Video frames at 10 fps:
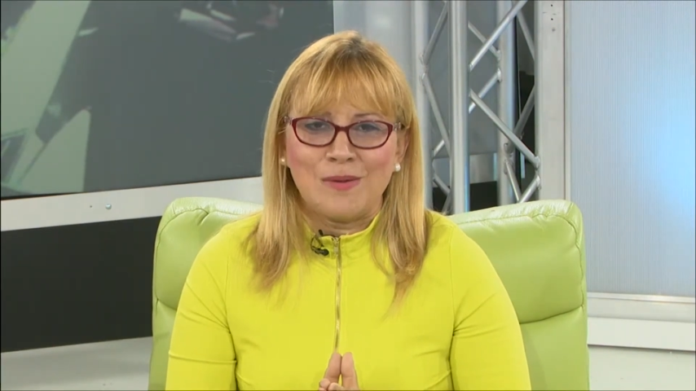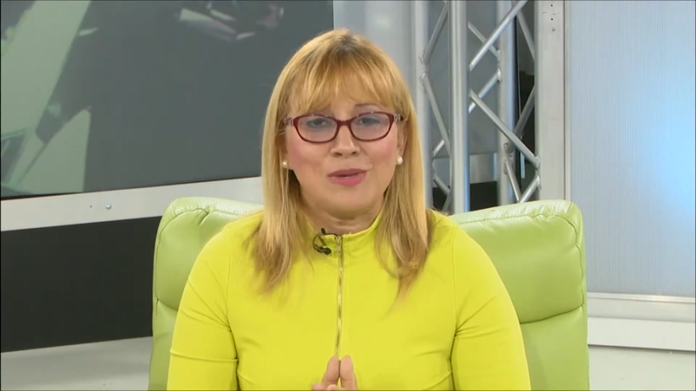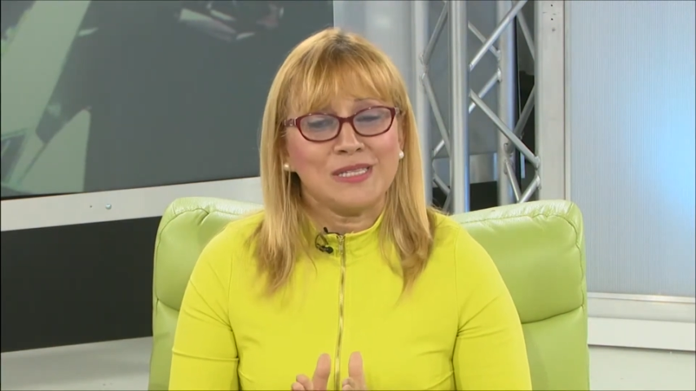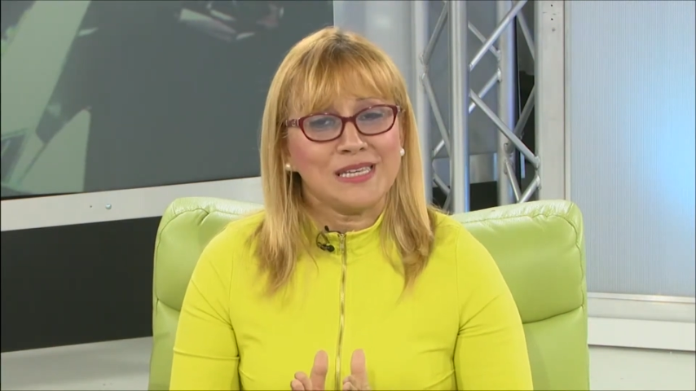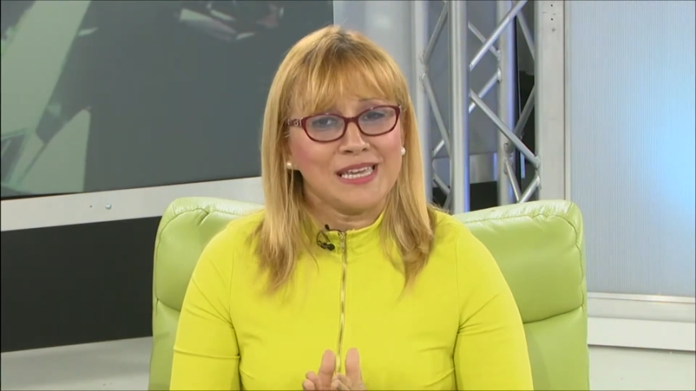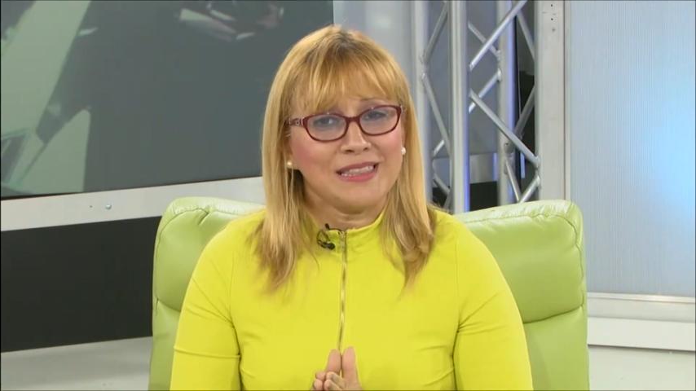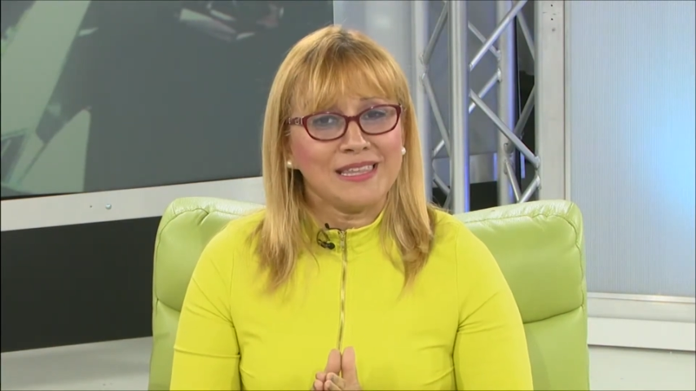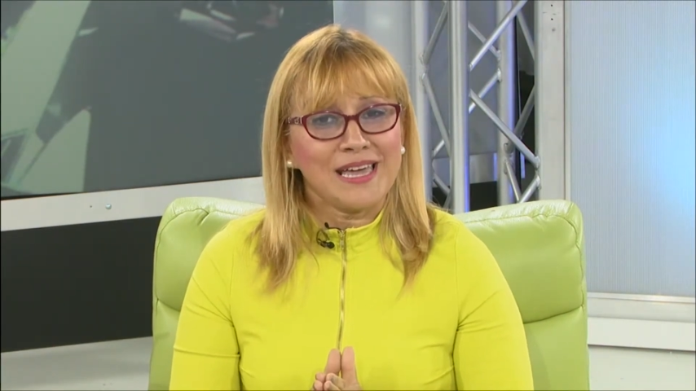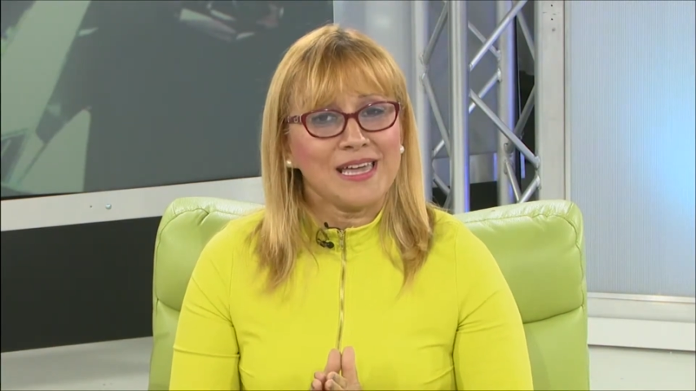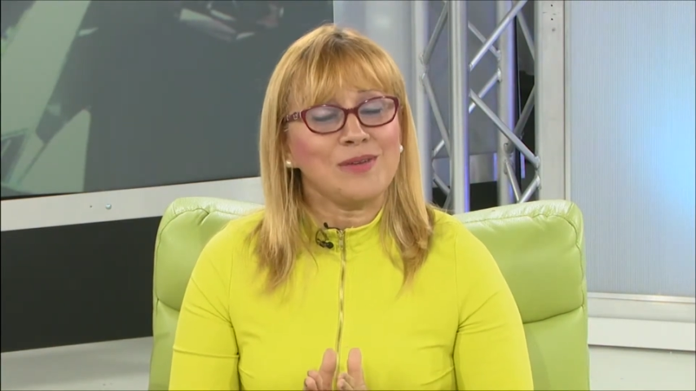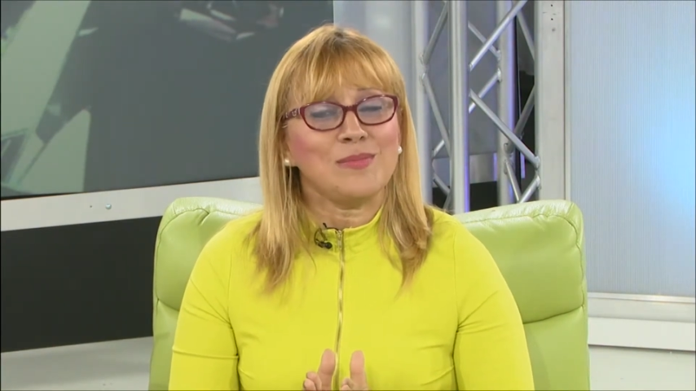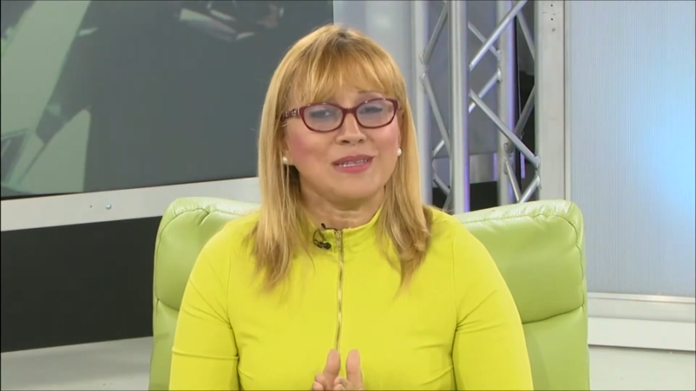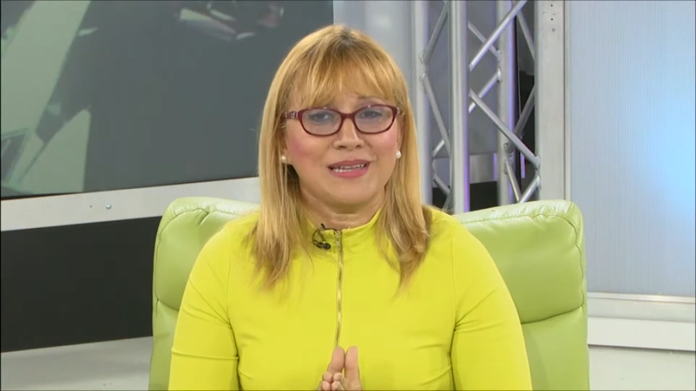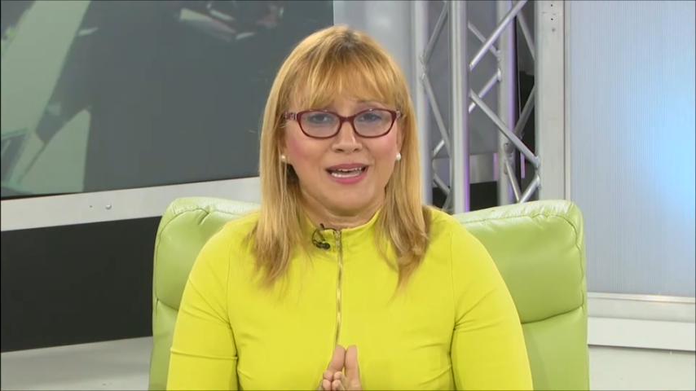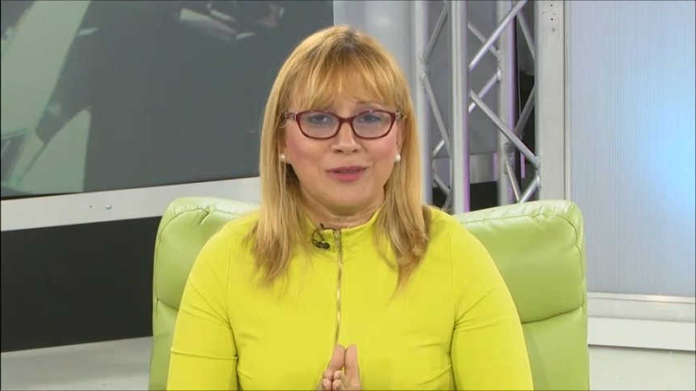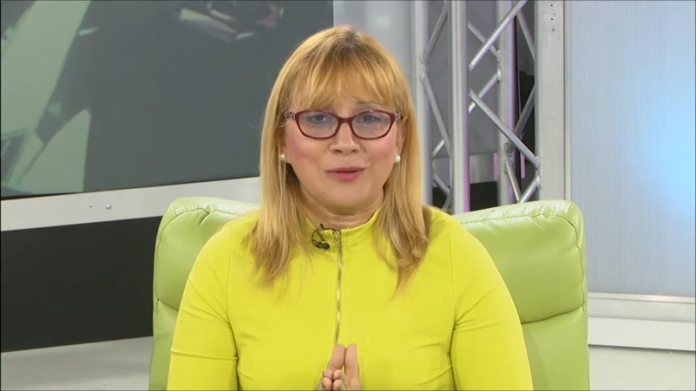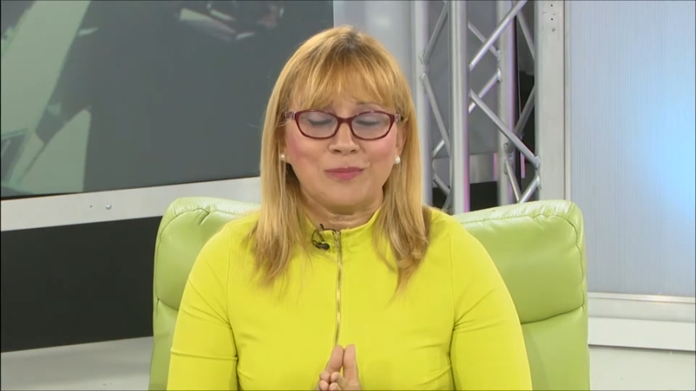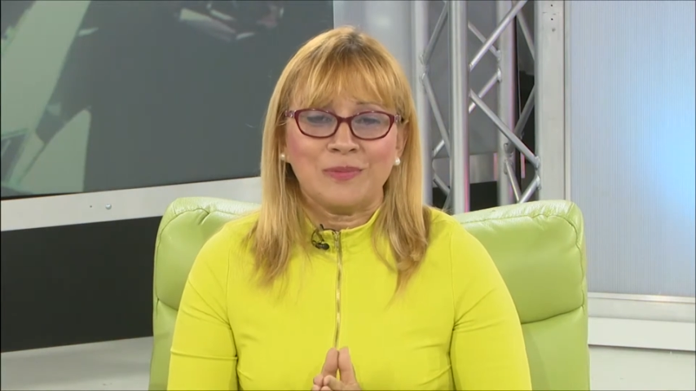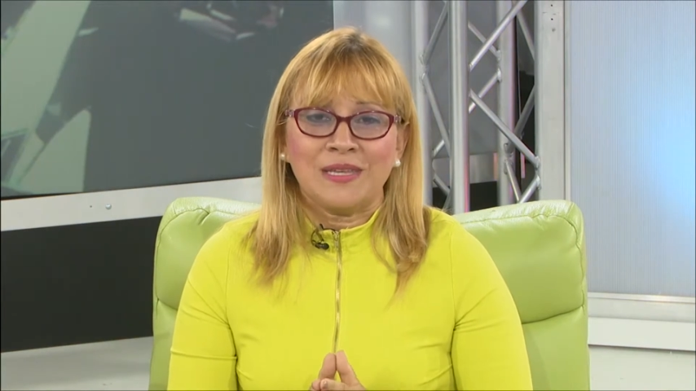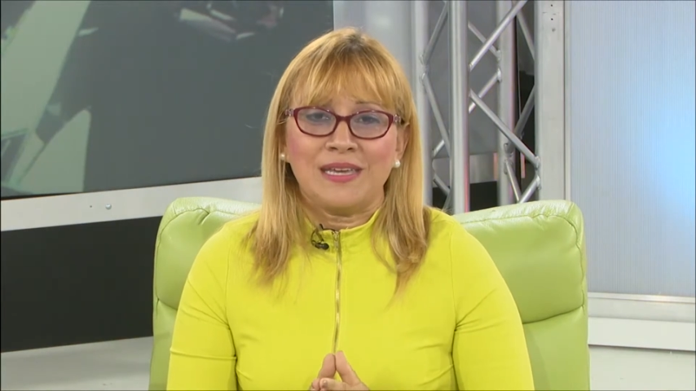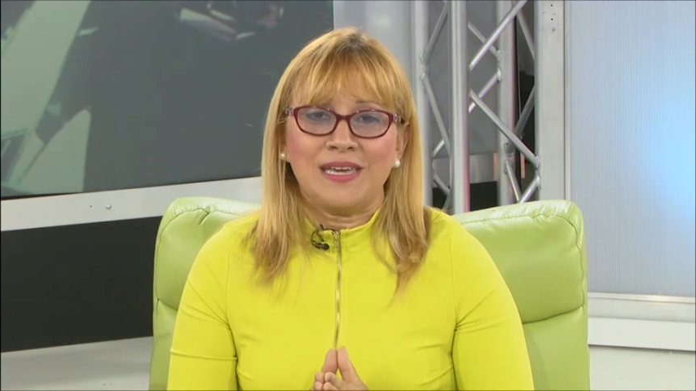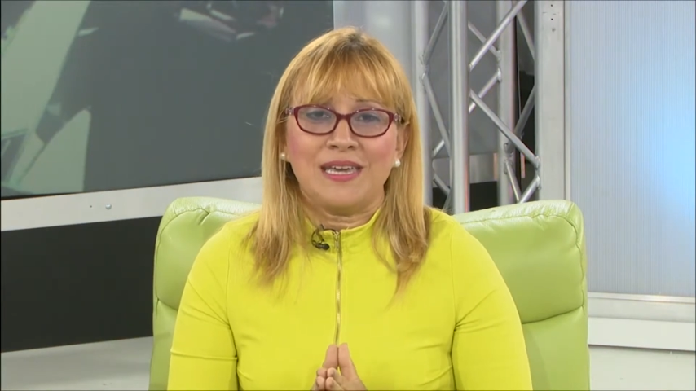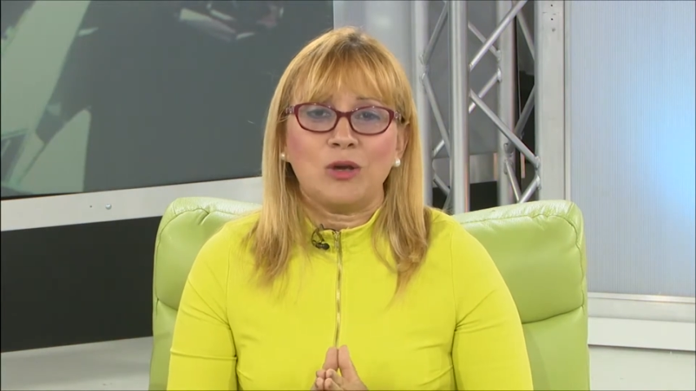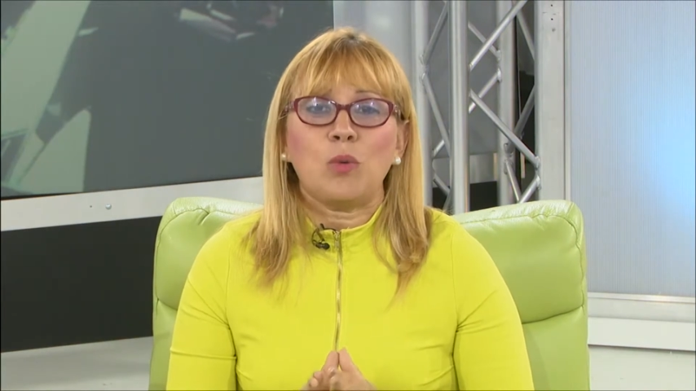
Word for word: Mi siguiente invitado eh,